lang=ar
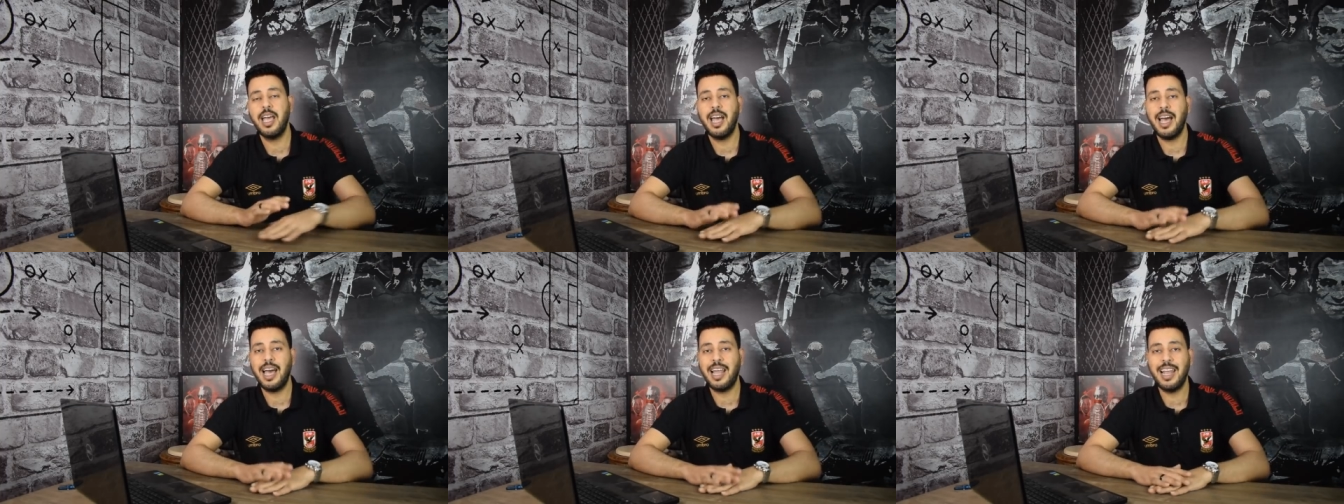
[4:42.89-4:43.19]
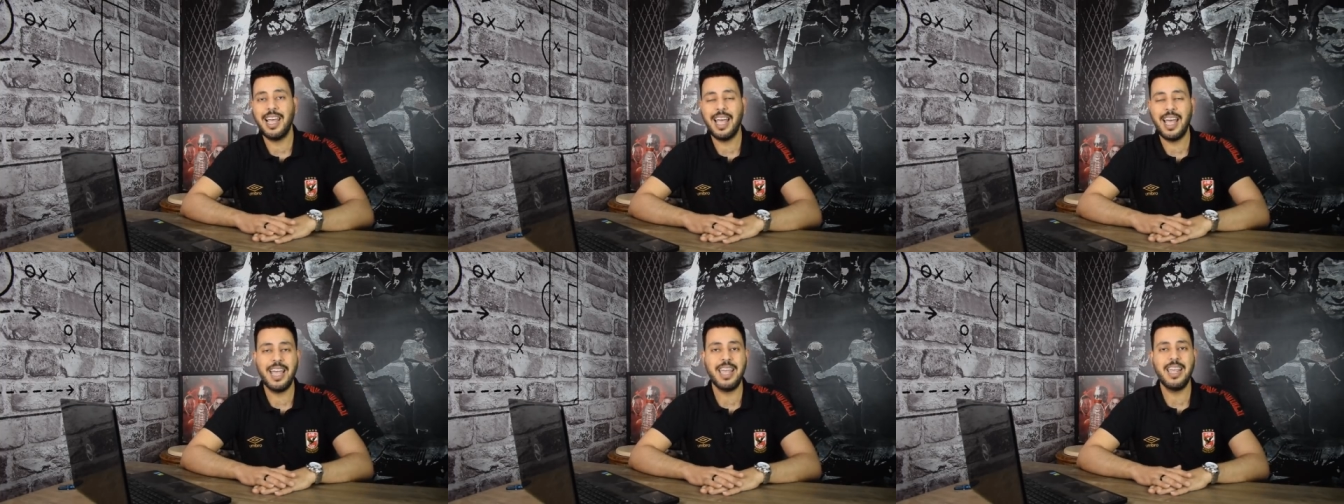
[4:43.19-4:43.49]

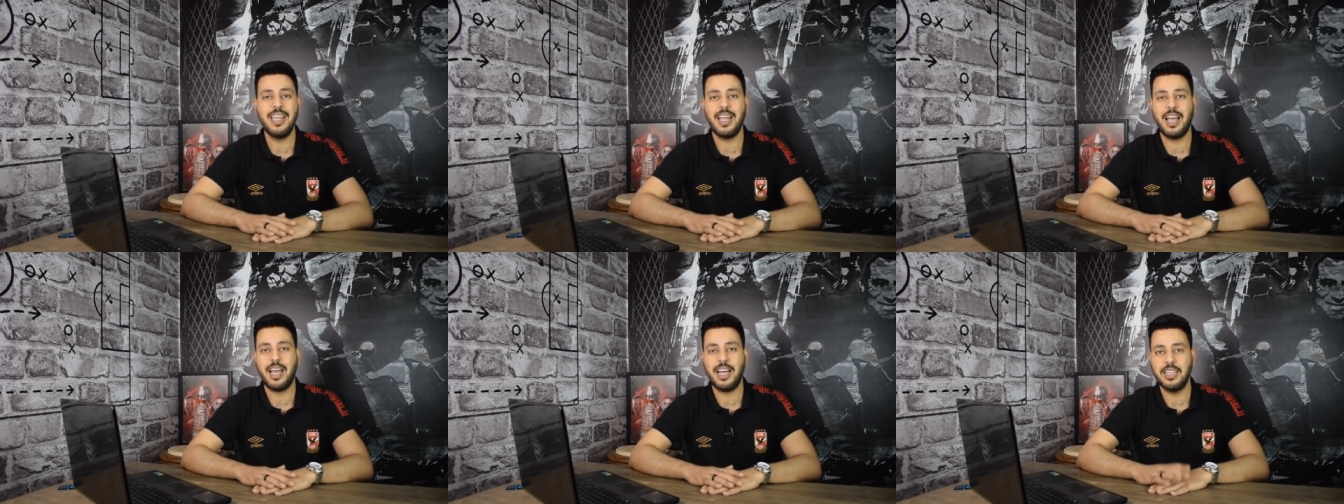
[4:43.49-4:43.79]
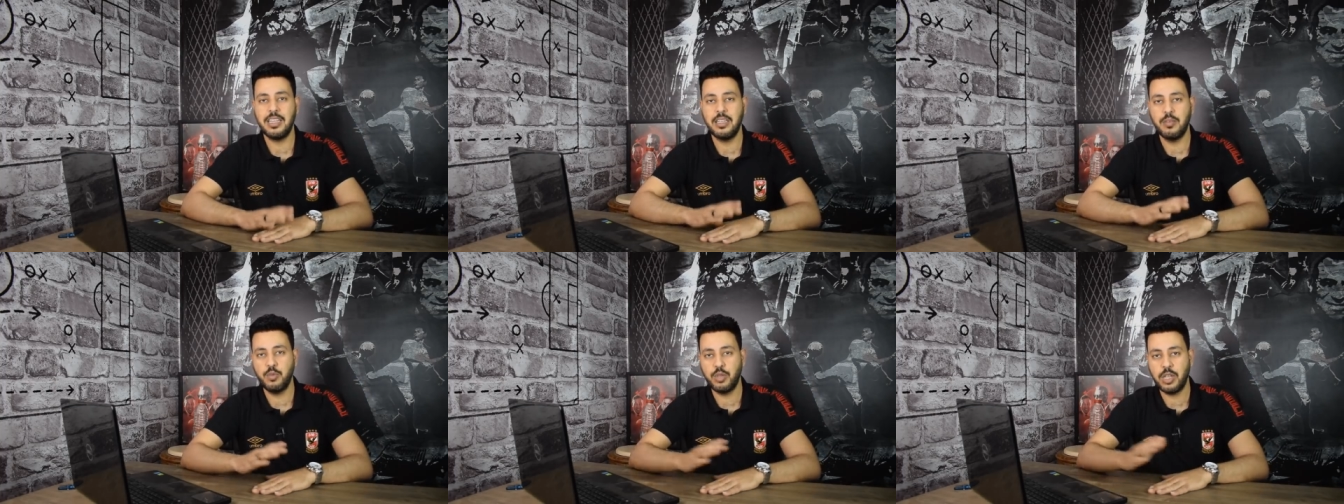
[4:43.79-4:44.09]
على اي
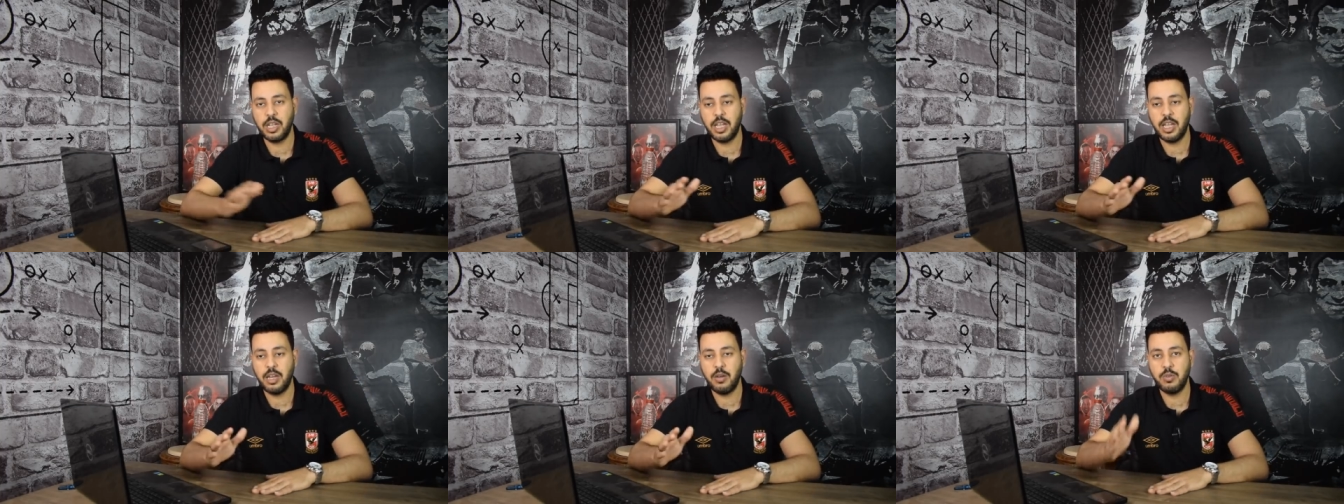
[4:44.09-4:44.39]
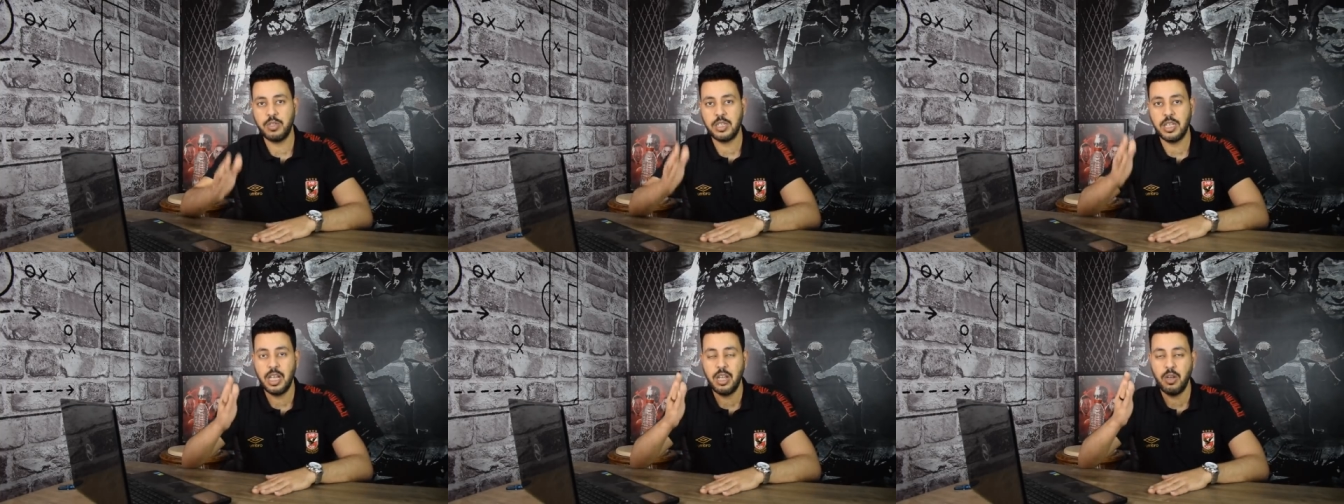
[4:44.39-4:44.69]
حد
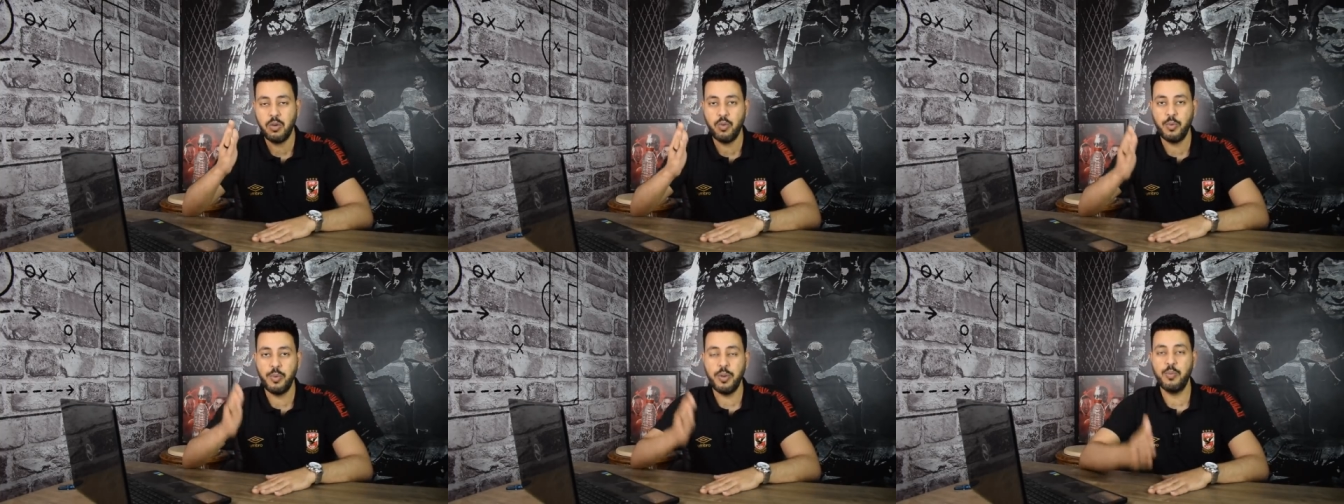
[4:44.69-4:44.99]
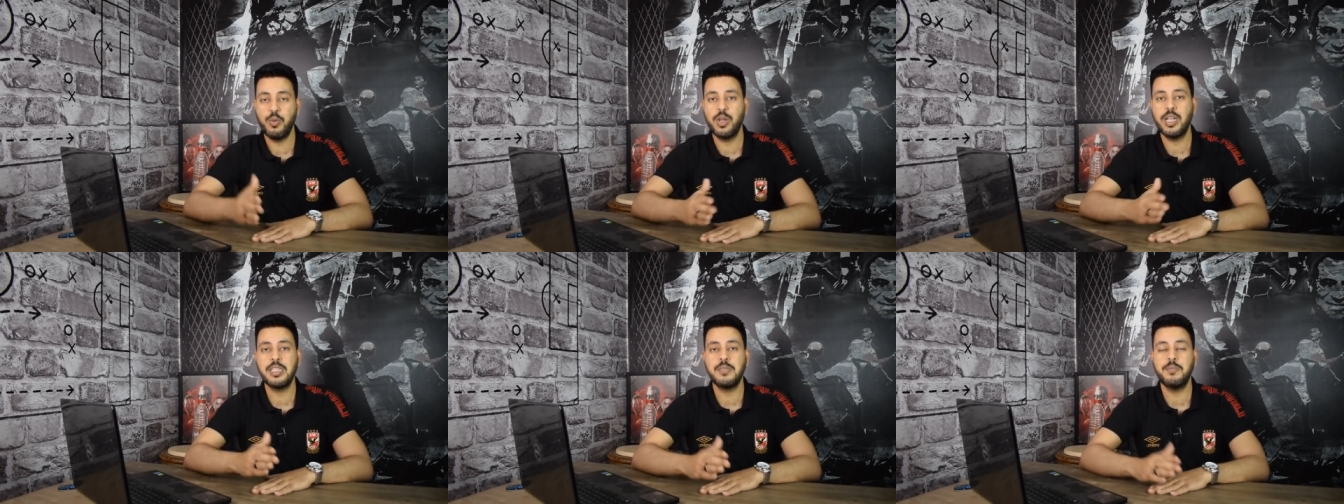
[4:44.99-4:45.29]
متجاوز
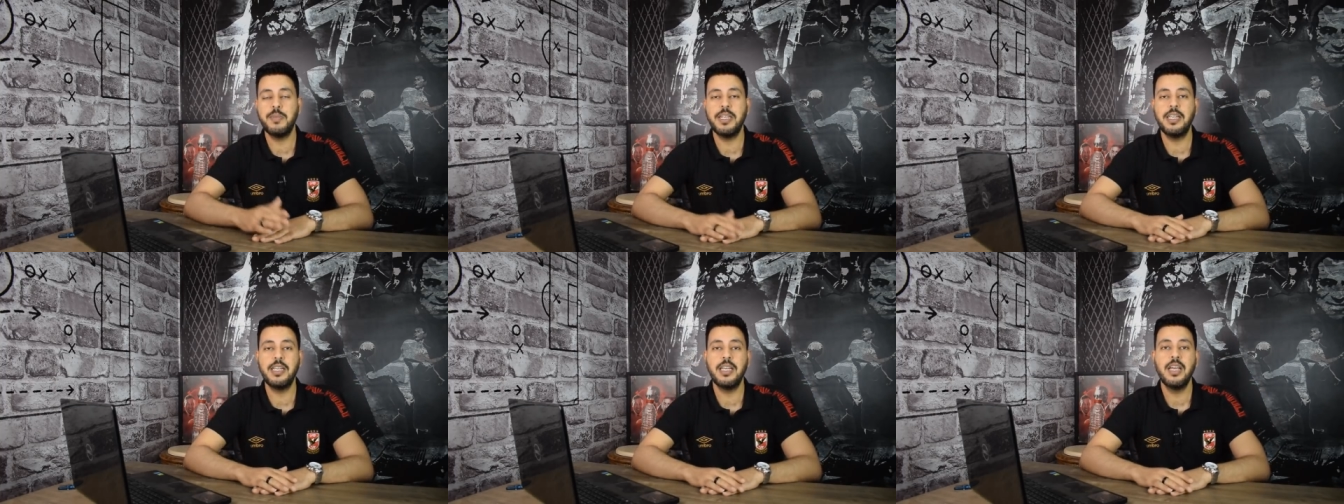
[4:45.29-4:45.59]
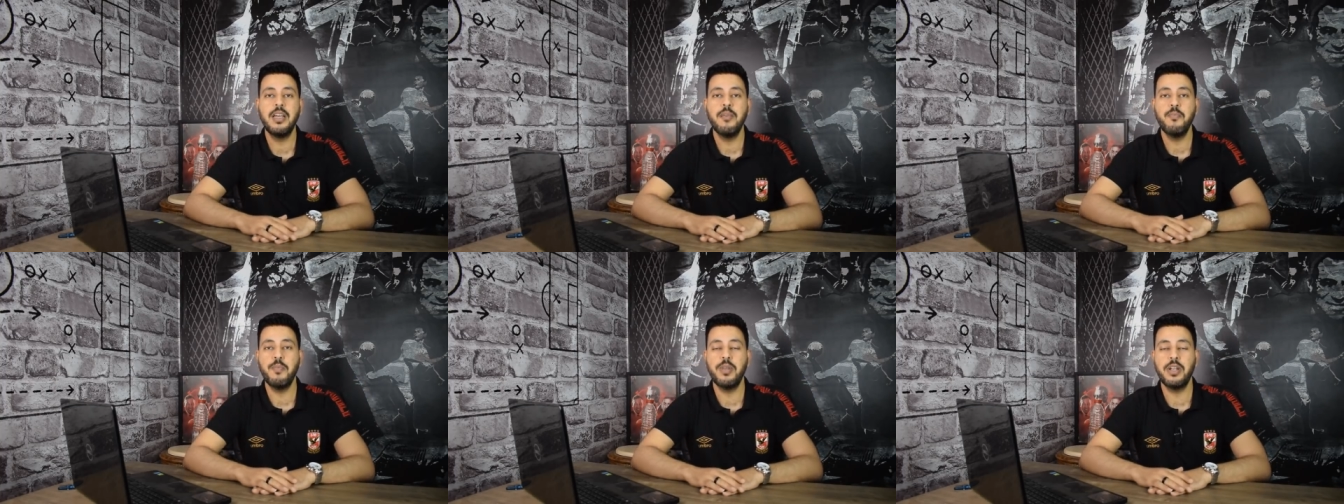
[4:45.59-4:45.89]
وبالمناسبه دي
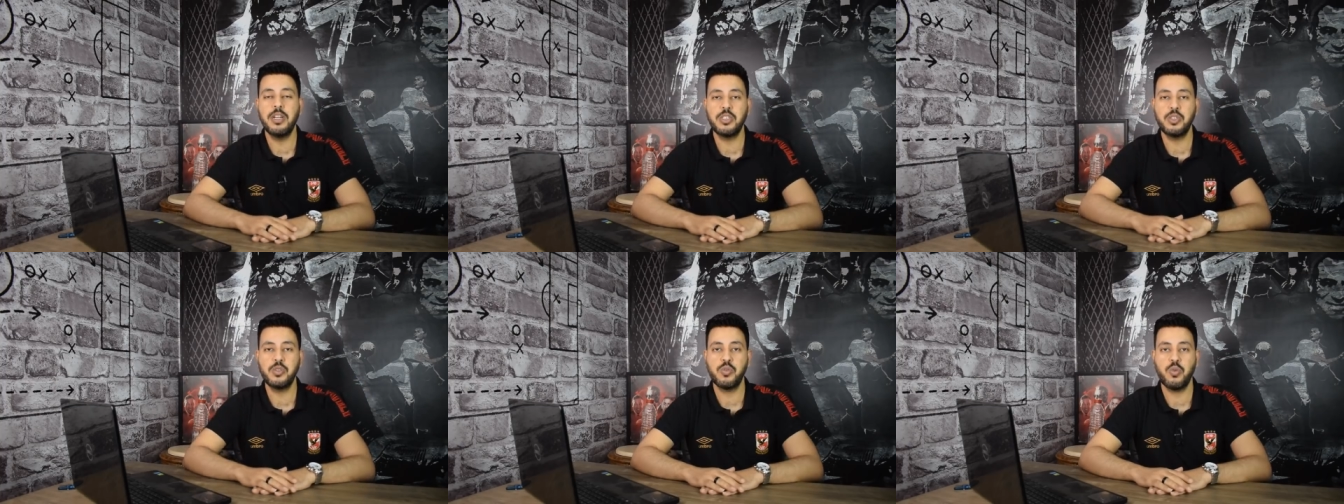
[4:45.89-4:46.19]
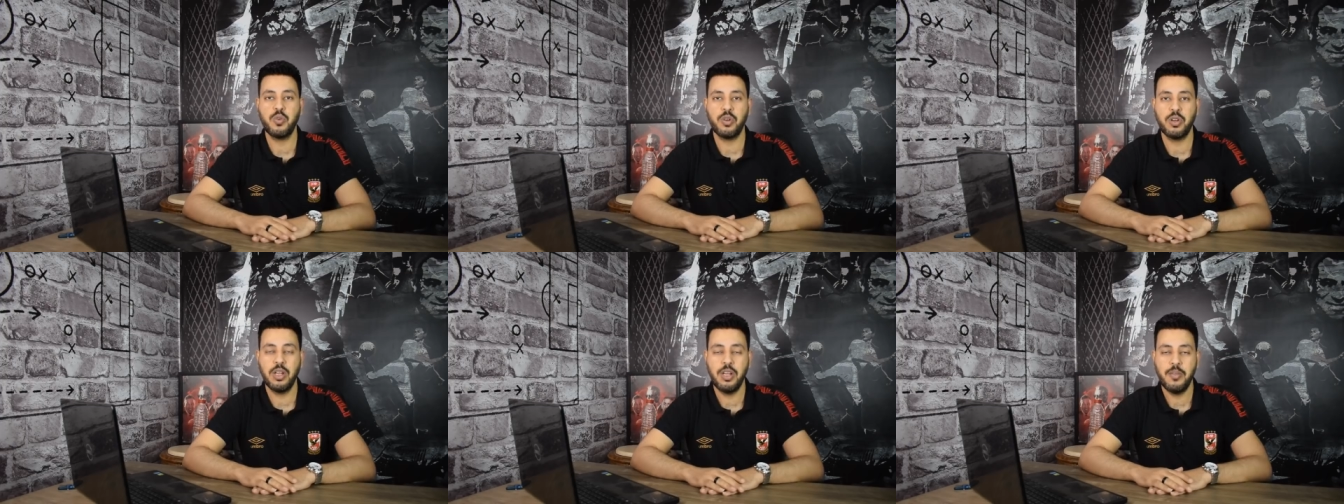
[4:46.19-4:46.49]

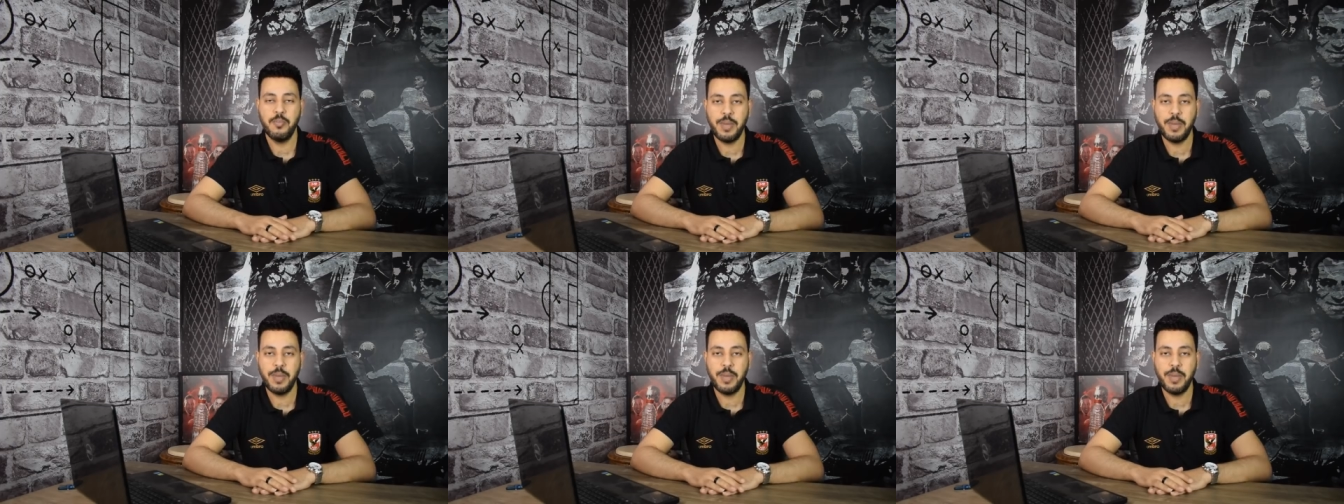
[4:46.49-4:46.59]
بنشكر